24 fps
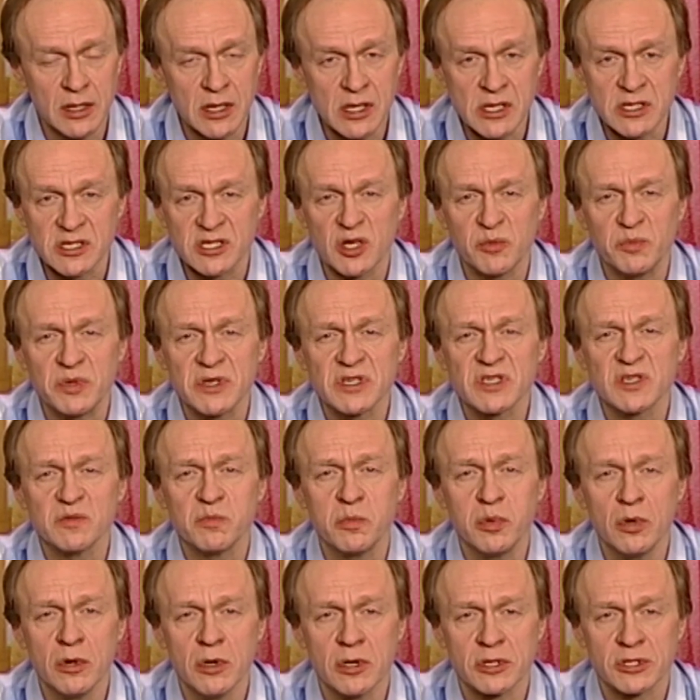За
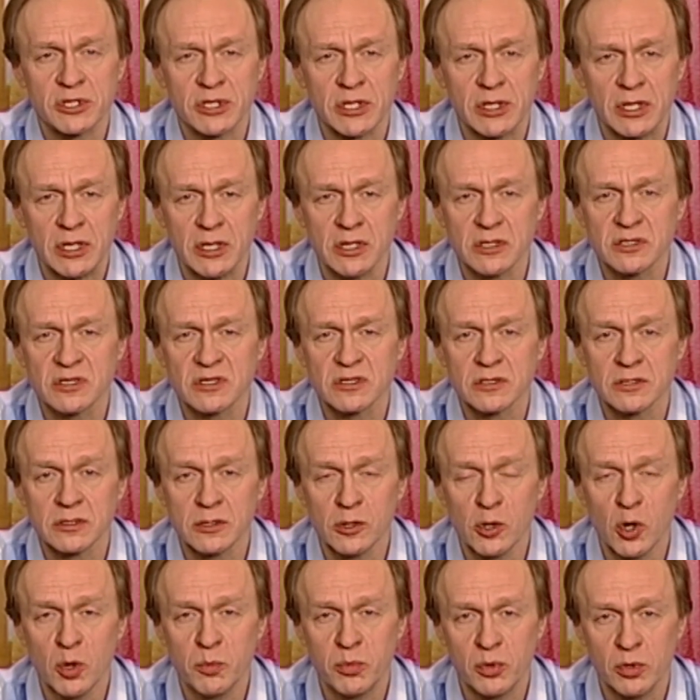безбожие и
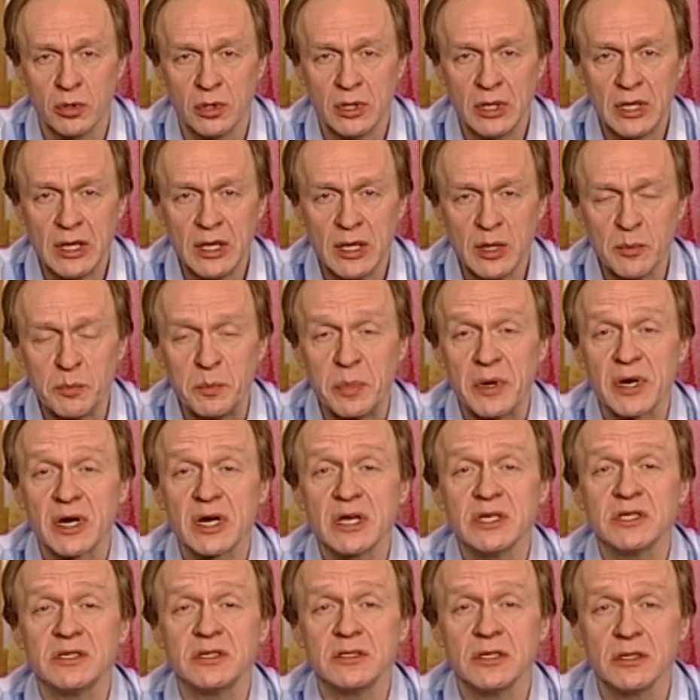злобу
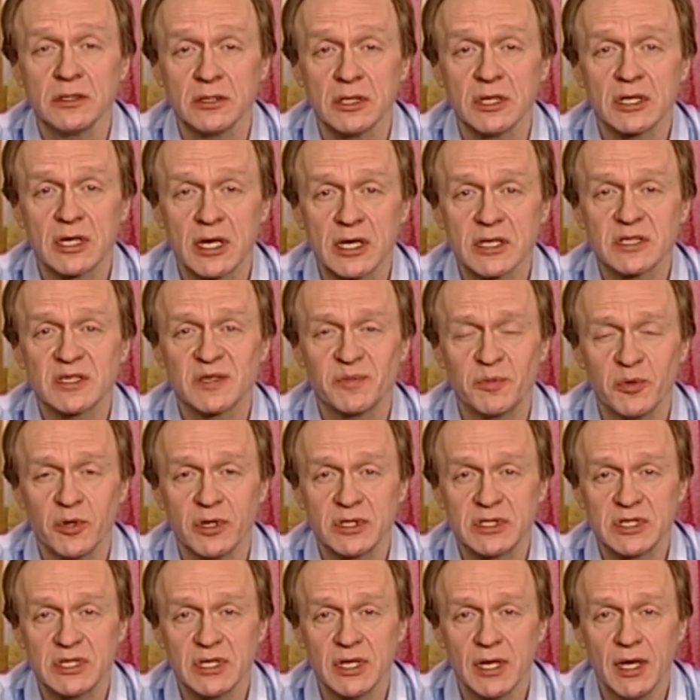поразил их
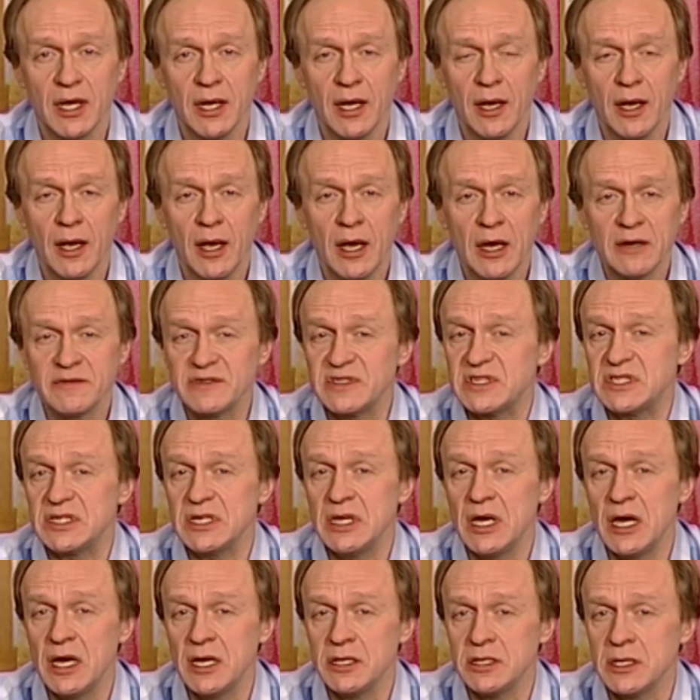Господь.
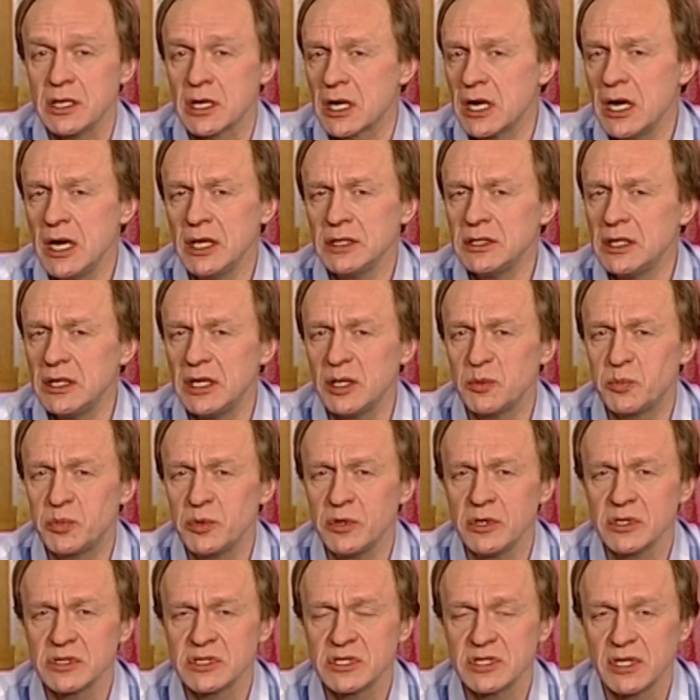Все они рано или
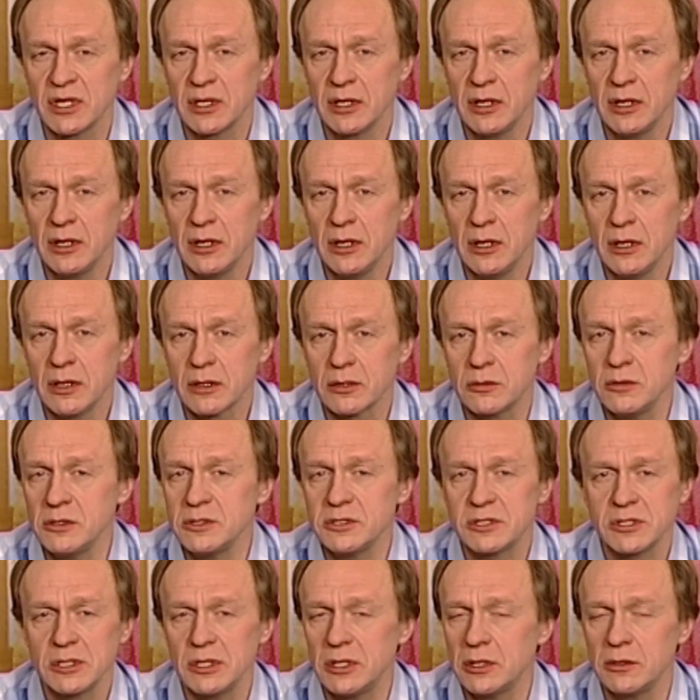поздно
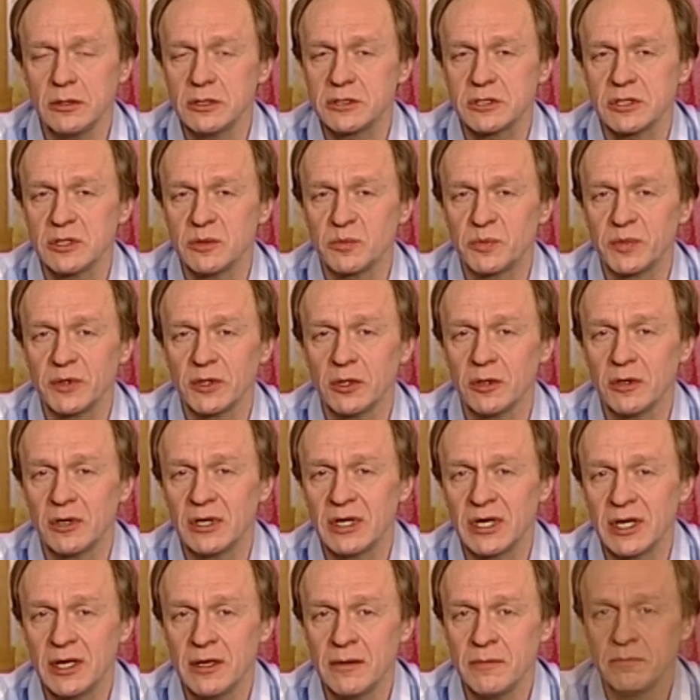кончили очень
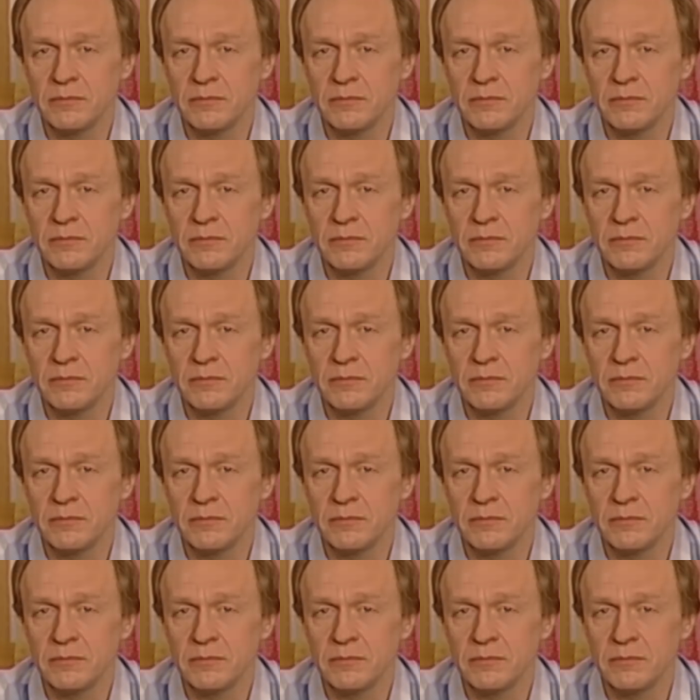плохо.